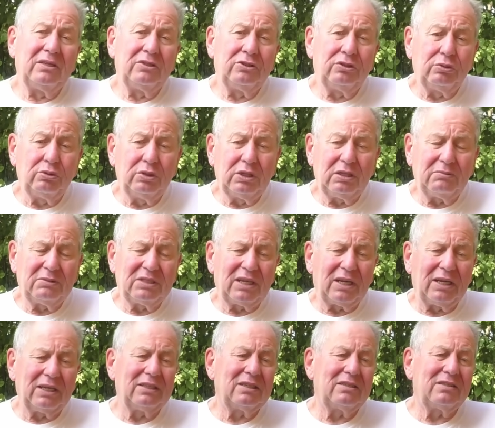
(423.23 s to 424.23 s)
Studien
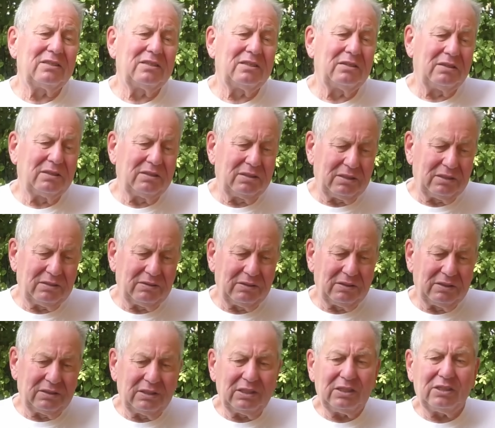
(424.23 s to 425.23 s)
zeigen, dass es
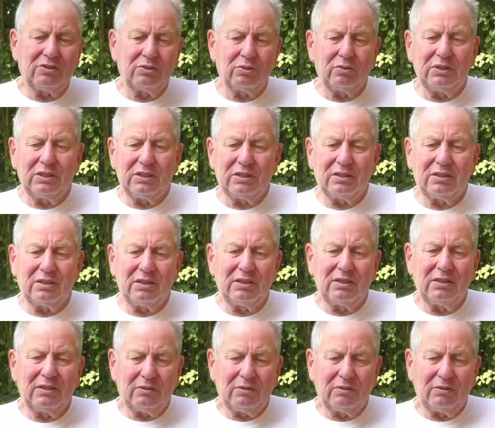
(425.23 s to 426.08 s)
nicht so ist.